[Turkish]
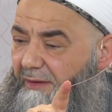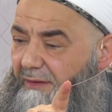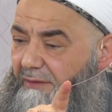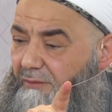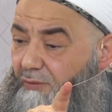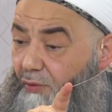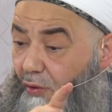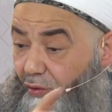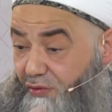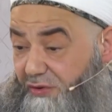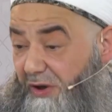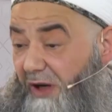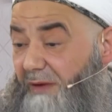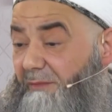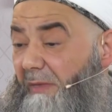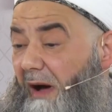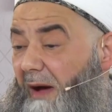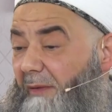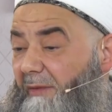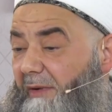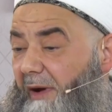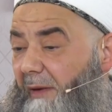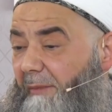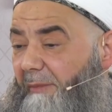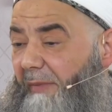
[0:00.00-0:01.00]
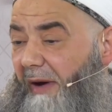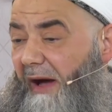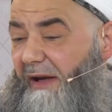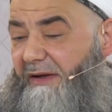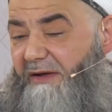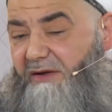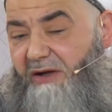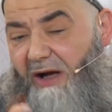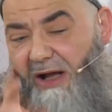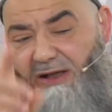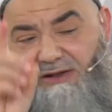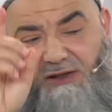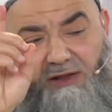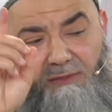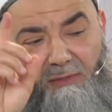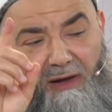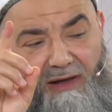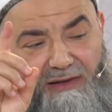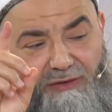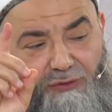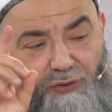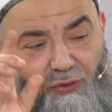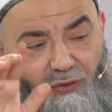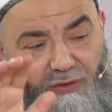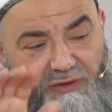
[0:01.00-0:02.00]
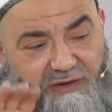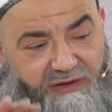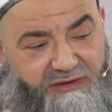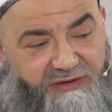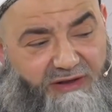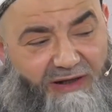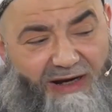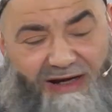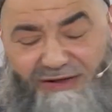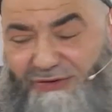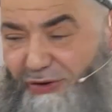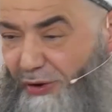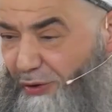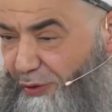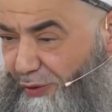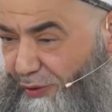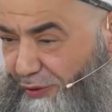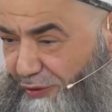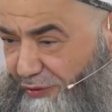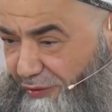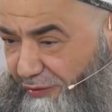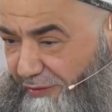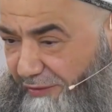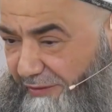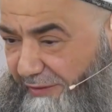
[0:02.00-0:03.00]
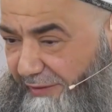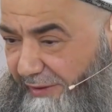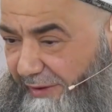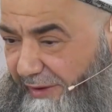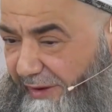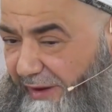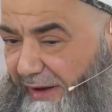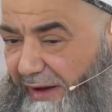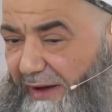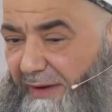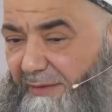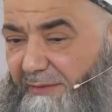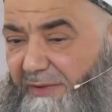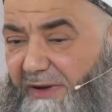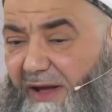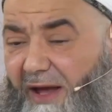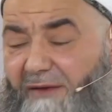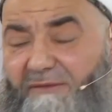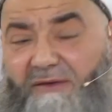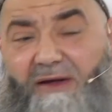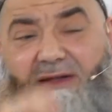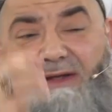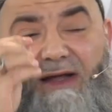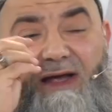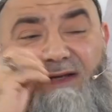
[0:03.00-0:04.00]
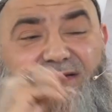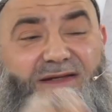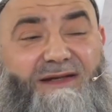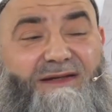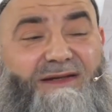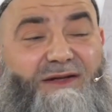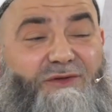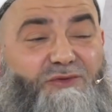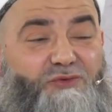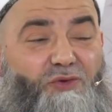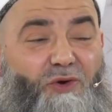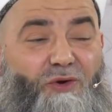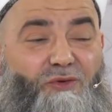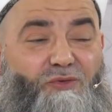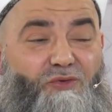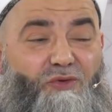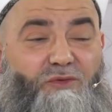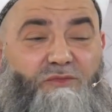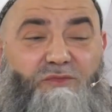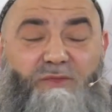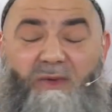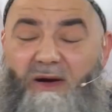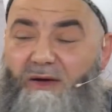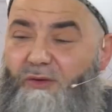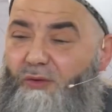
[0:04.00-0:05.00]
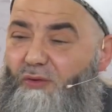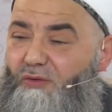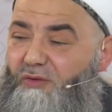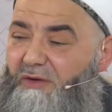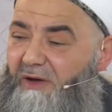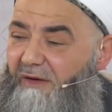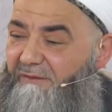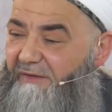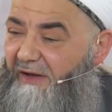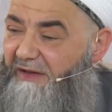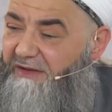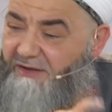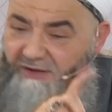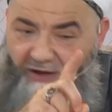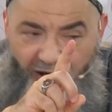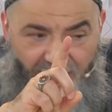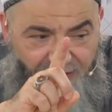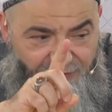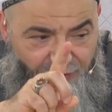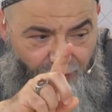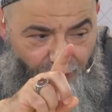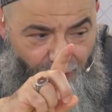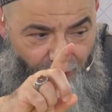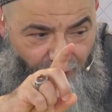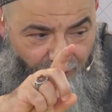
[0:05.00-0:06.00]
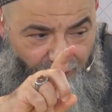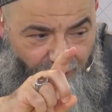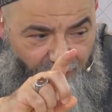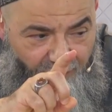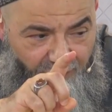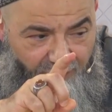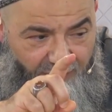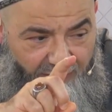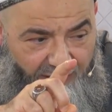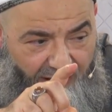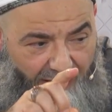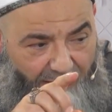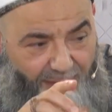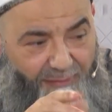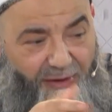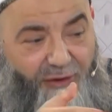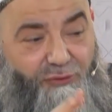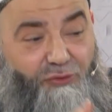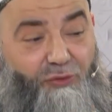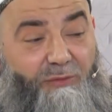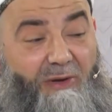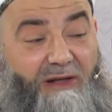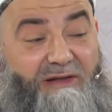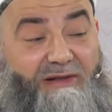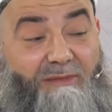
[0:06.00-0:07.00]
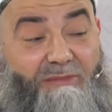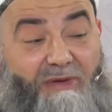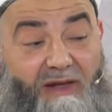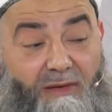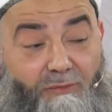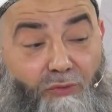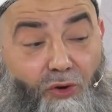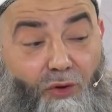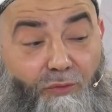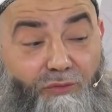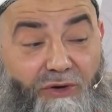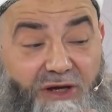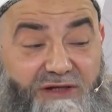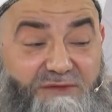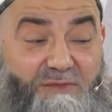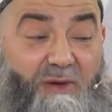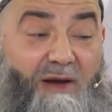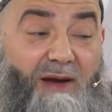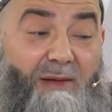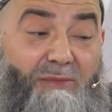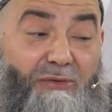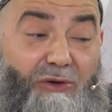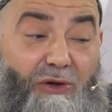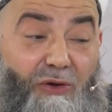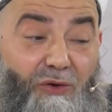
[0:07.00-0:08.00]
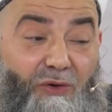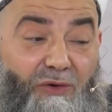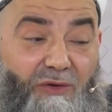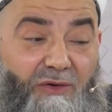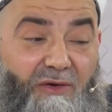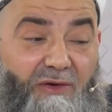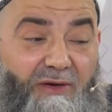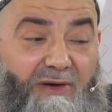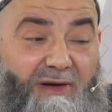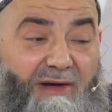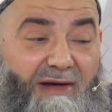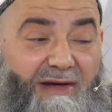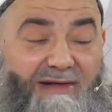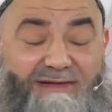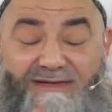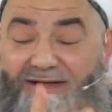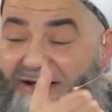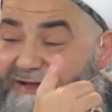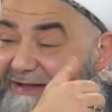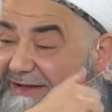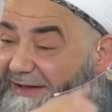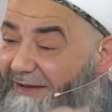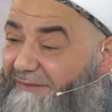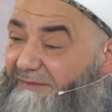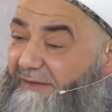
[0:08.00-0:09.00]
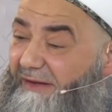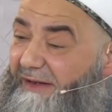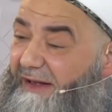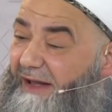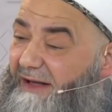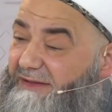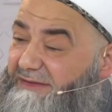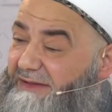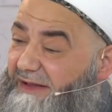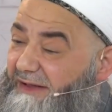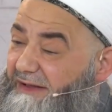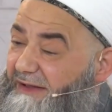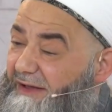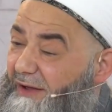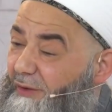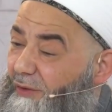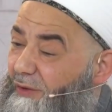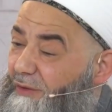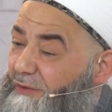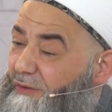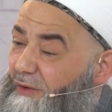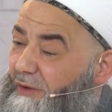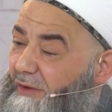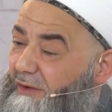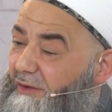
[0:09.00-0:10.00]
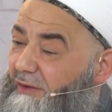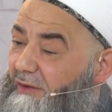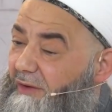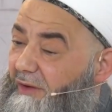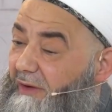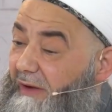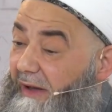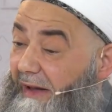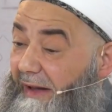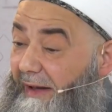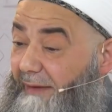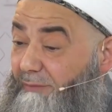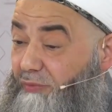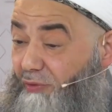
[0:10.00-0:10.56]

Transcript: Koca İmam Rabbani kaldırmayın diyor, itiraz ediyor. Bir efendi hazretlerine sorduğum, bakıyorduk efendi kaldırıyor. E mektubatı bilmiyor mu, ezbere biliyor. Dedik efendi hazretleri ne oldu? E